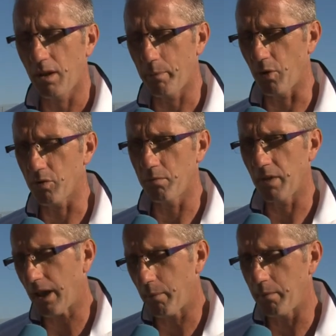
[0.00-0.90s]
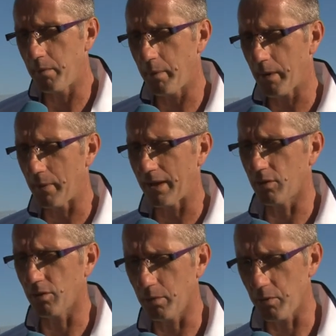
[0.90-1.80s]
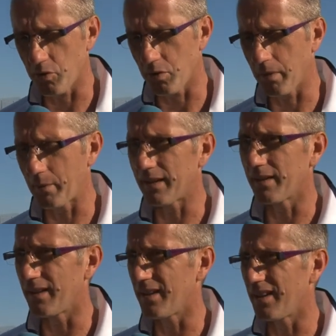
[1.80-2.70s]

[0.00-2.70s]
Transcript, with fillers: che, che, mi permettono, che mi possono permettere di,